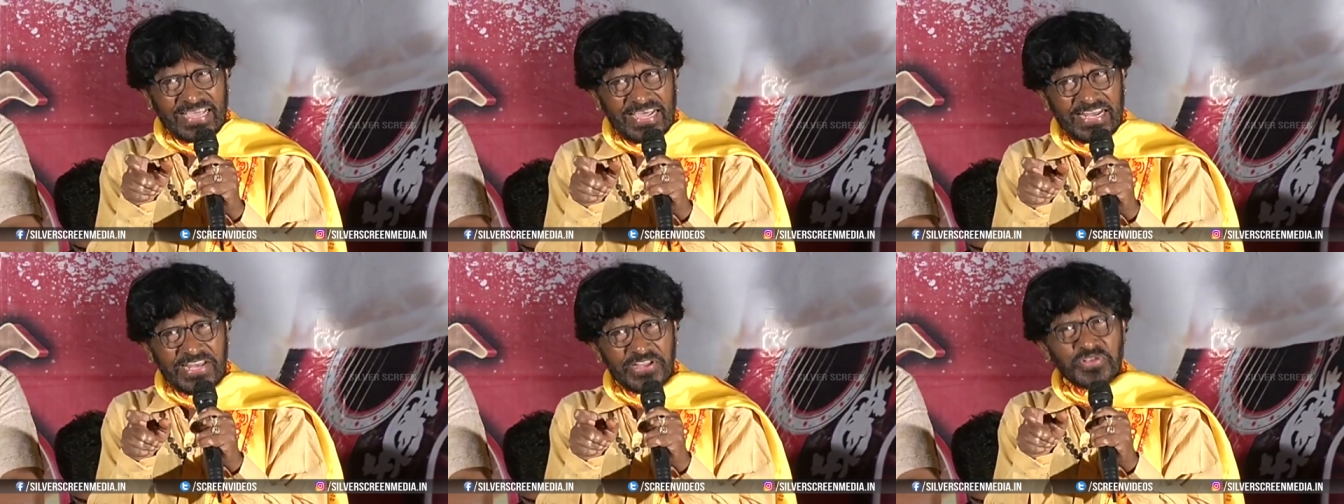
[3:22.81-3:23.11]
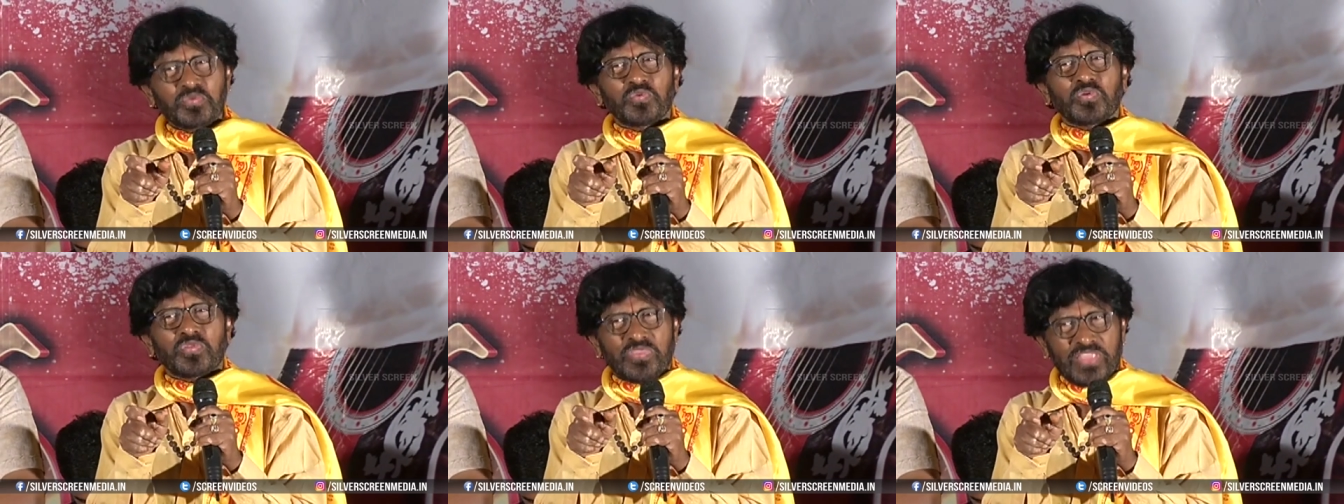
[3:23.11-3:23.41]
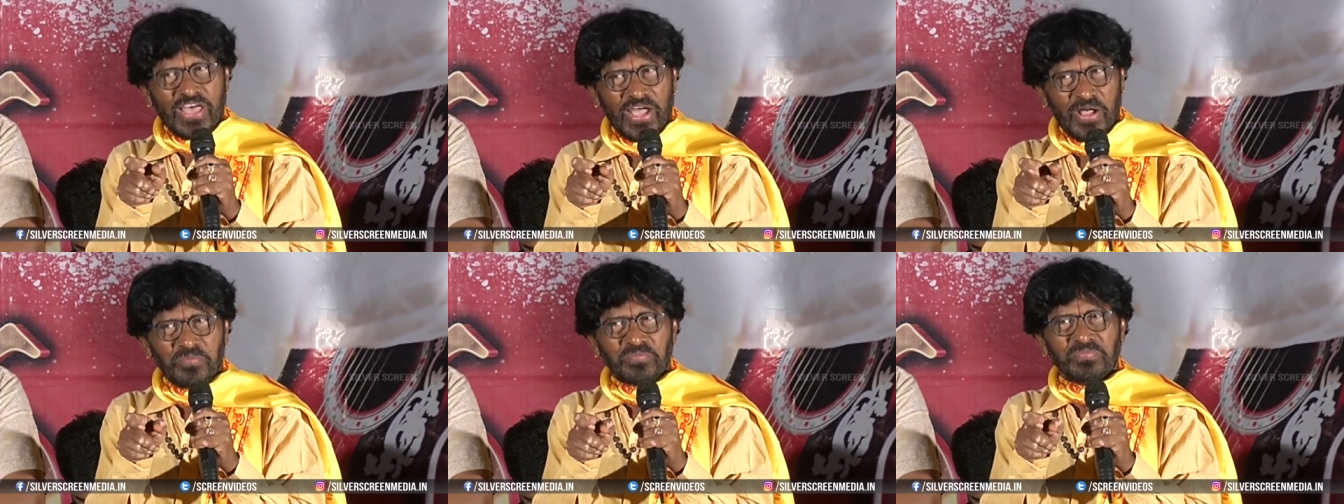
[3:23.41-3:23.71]
కలిసి
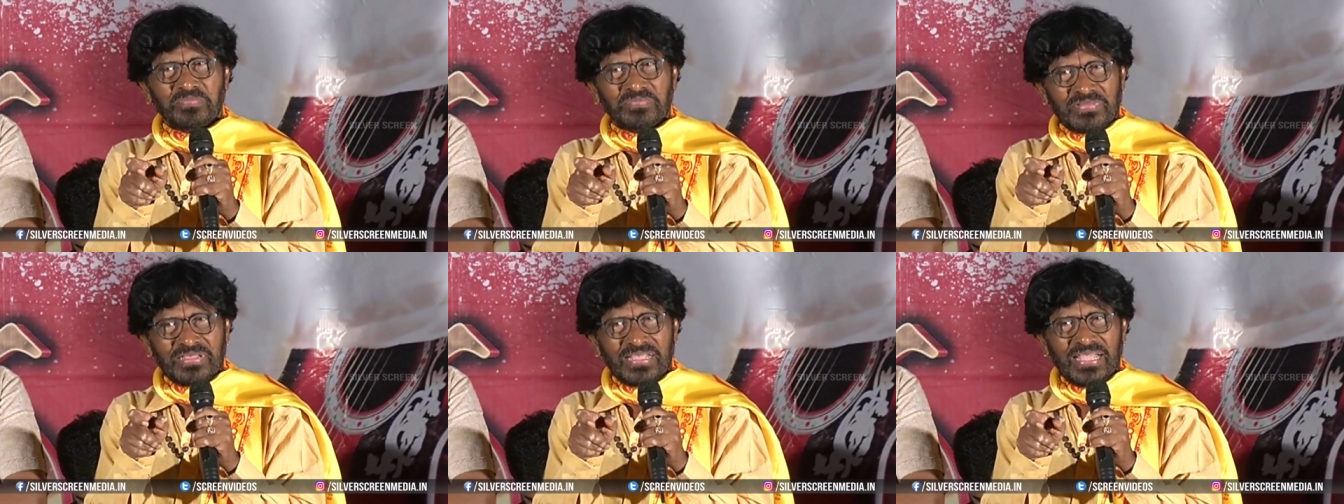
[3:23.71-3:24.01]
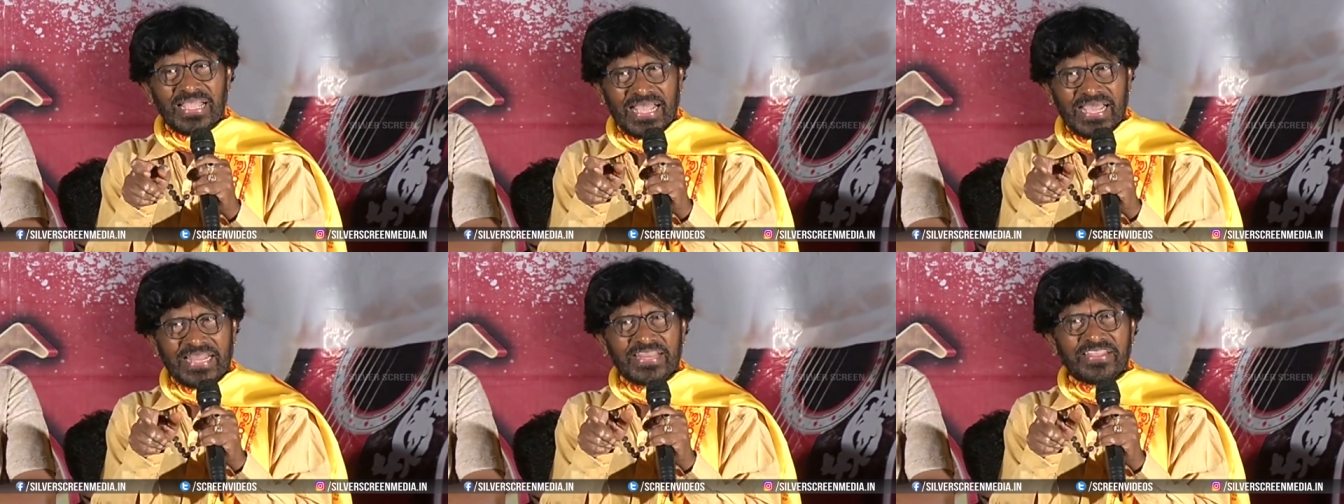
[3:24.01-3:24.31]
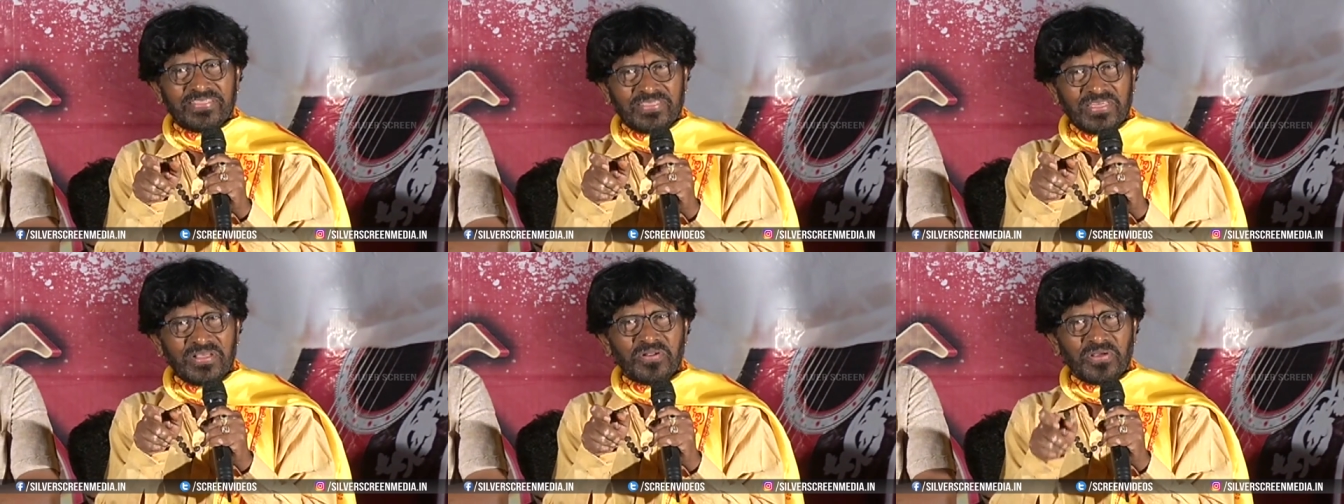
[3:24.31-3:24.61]
ఉందాం అని
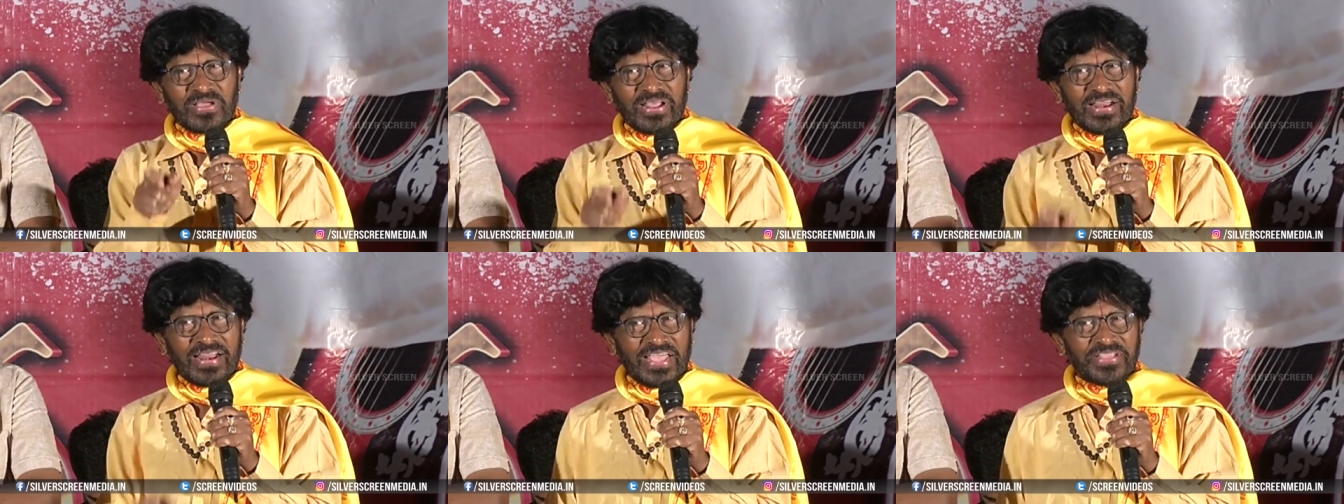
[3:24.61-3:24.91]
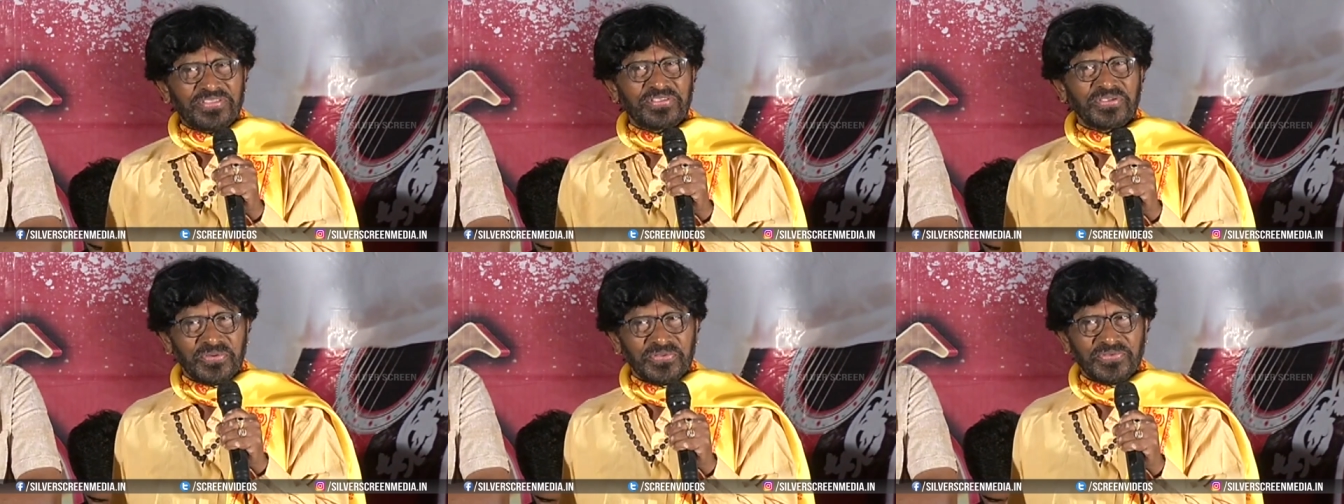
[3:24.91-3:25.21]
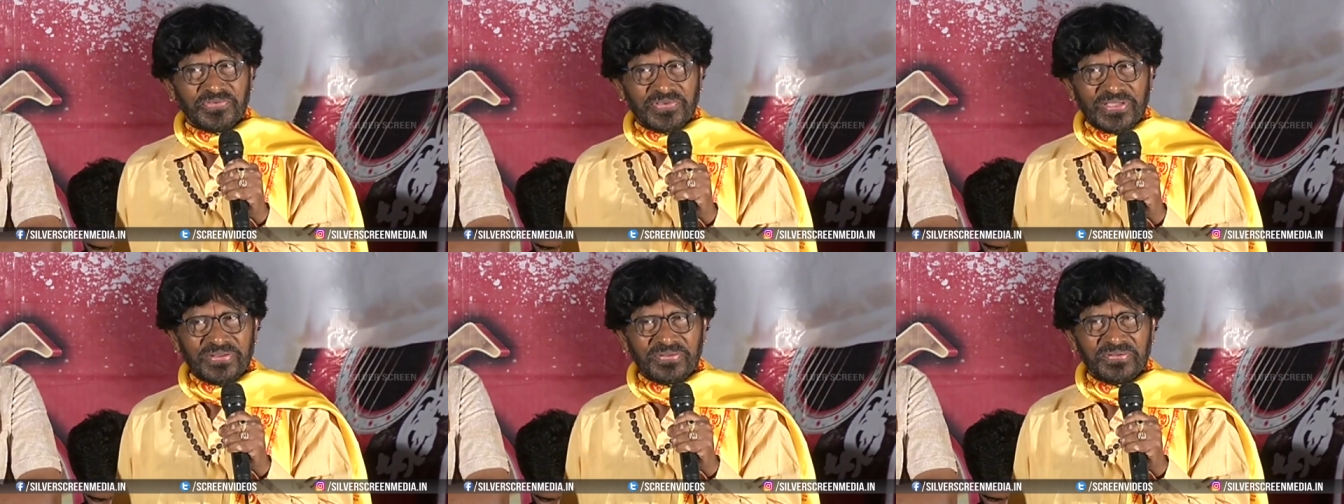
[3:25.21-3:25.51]
ఇద్దరు ఒక రాజీకి
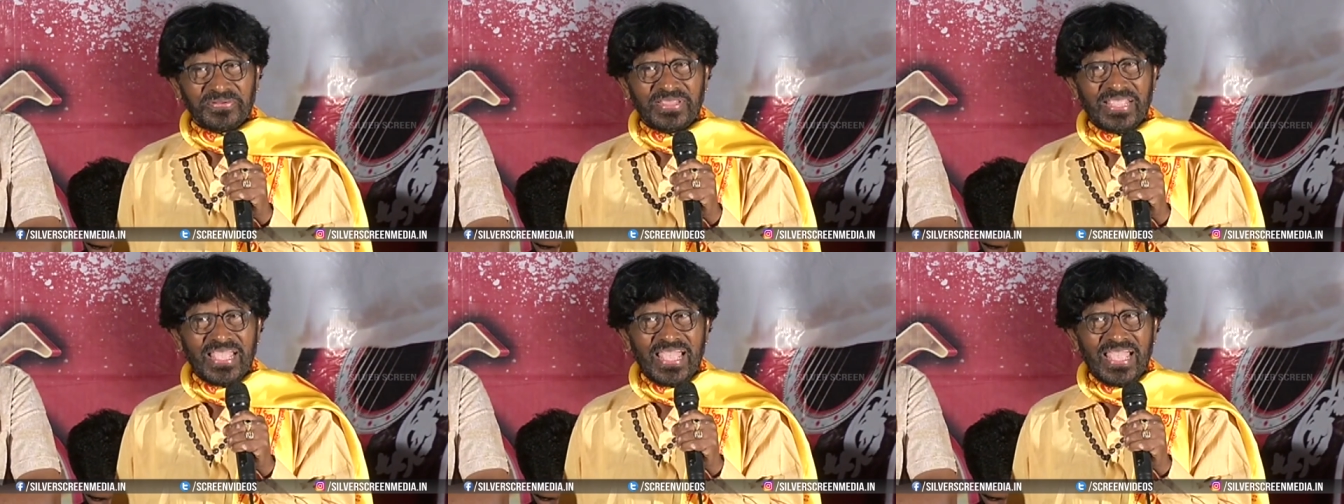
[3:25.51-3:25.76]
వచ్చారు